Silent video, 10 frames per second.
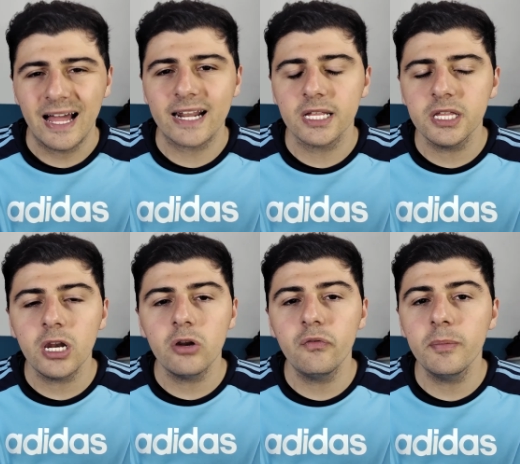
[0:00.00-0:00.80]

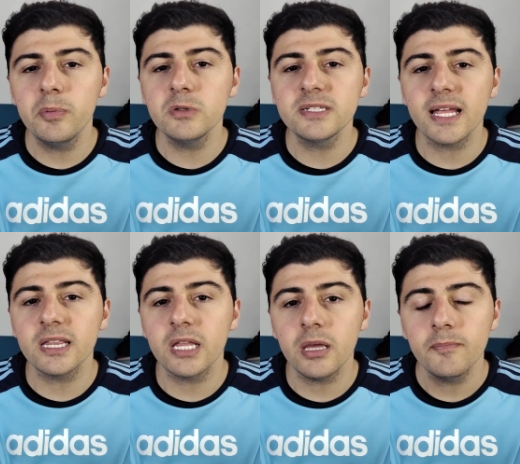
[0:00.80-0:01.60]
Argentina no fue
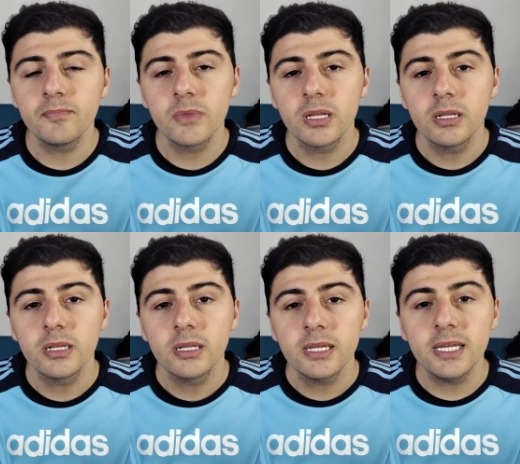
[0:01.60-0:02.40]
punzante
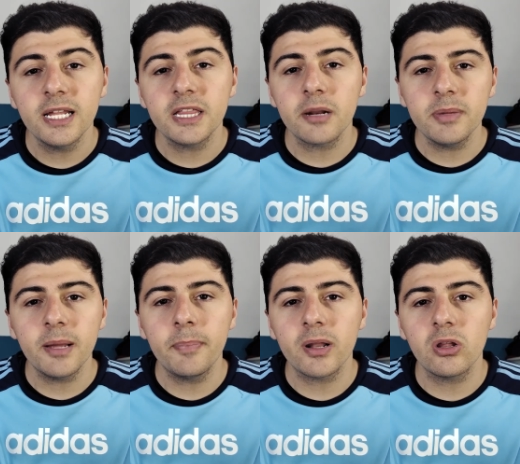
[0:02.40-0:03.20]
y le
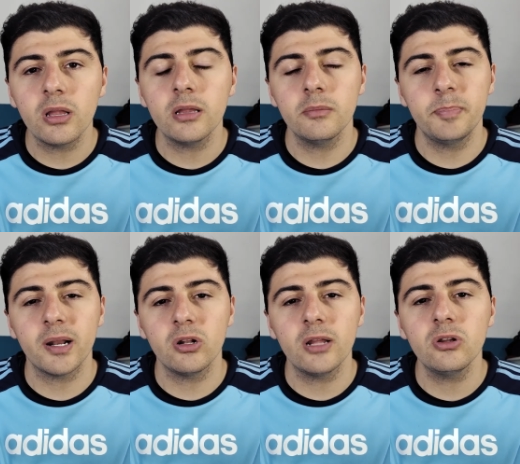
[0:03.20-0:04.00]
termina
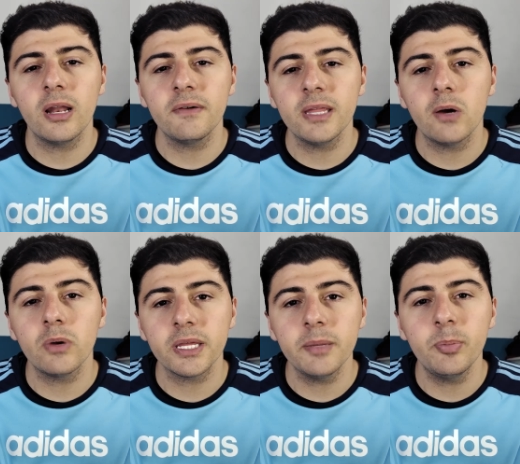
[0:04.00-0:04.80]
perdonando la vida a
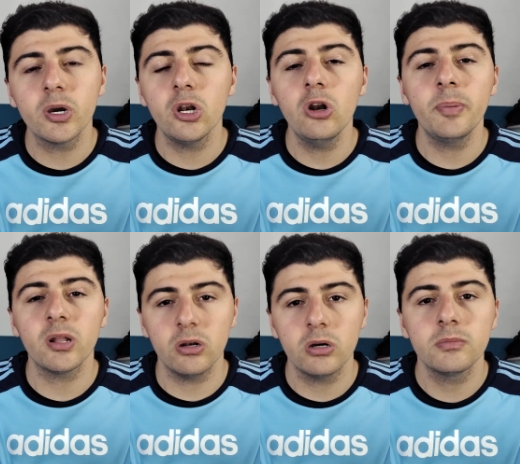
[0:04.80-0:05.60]
un equipo que no lo
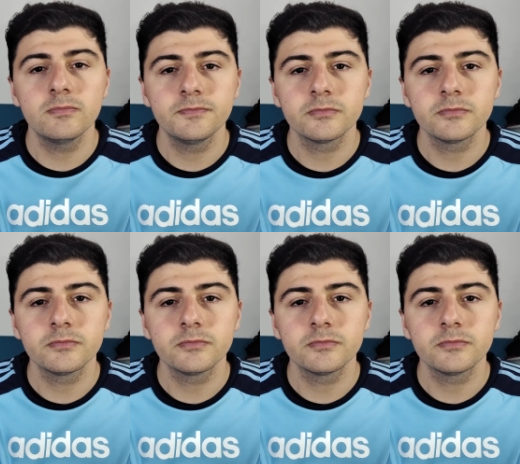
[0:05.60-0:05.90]
perdonó.